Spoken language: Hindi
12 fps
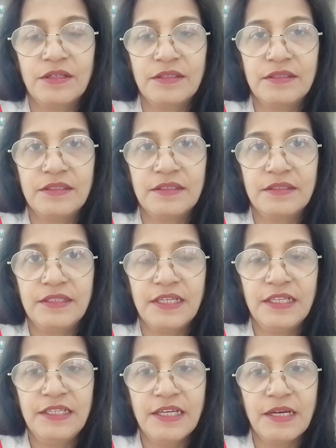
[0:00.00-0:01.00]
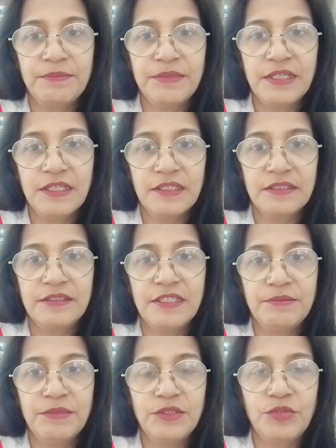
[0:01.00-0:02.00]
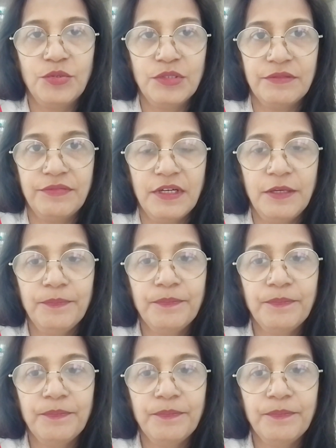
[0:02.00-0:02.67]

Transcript: और डेली आपने दिन में दो दफ़ा